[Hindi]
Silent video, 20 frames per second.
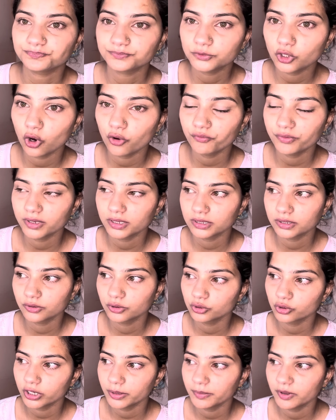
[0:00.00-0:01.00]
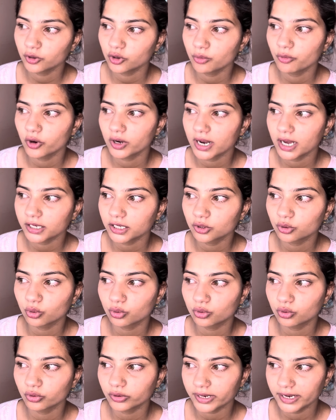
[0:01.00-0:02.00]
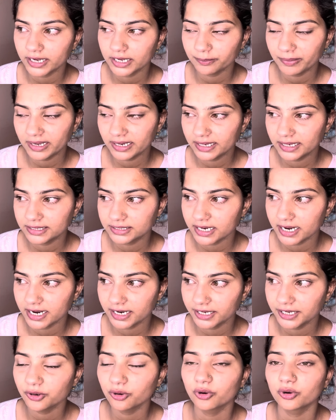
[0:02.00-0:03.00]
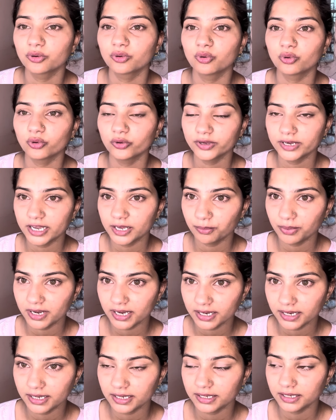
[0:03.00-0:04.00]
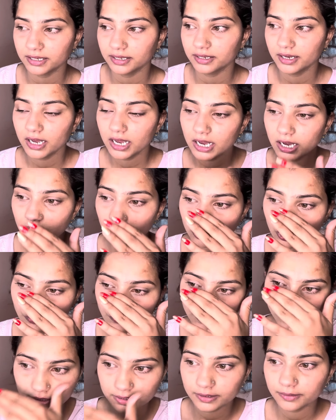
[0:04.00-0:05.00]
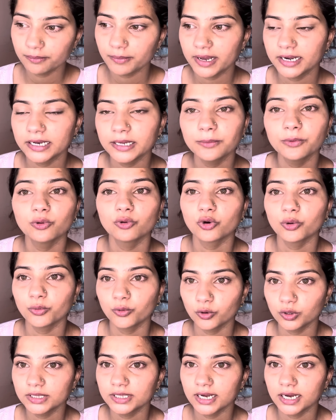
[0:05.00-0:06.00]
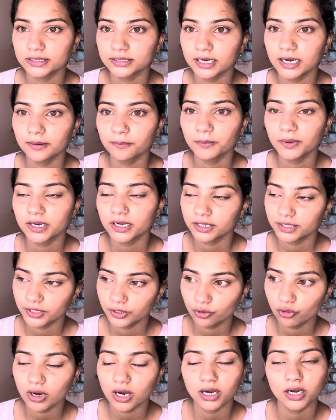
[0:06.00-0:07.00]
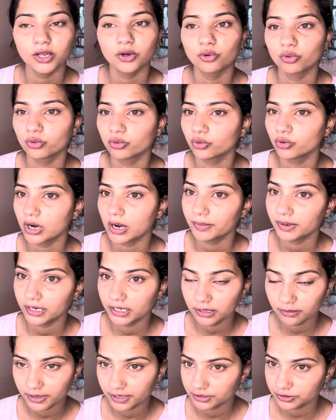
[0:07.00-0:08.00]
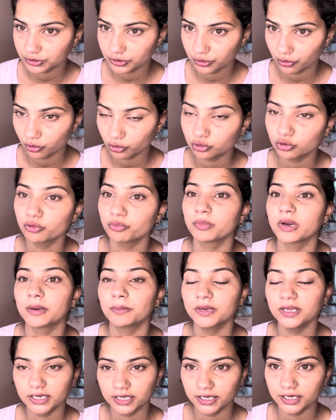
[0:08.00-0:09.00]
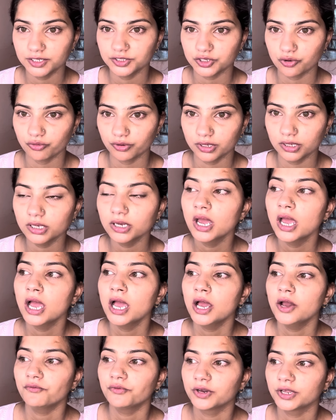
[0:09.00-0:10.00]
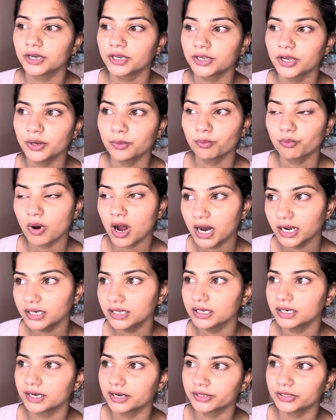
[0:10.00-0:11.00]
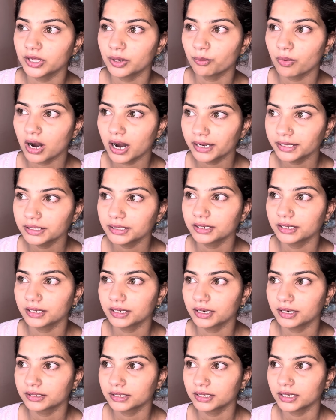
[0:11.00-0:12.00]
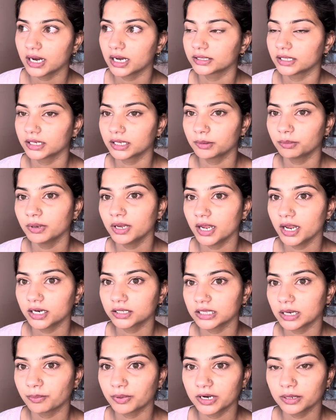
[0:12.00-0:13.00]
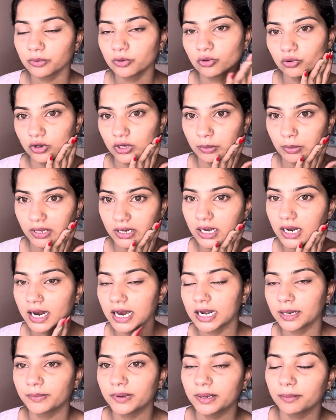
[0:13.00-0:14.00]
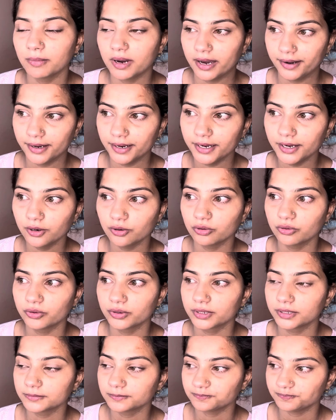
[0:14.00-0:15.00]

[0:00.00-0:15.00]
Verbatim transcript: तो फिर उन्होंने मेरे को बोला कि कुकू कहीं पे नहीं जाएगी और कुकू यहीं पे रहेगी तो फिर मैंने भी उनको बोल दिया था मैंने कहा देखो अगर कुकू को आप नहीं बेचते हो तो मैं भी नहीं जाऊंगी फिर ये मान ही नहीं रहे थे मान ही नहीं रहे थे यहाँ तक भी एक थप्पड़ भी उन्होंने मेरे गाल पे मारा है और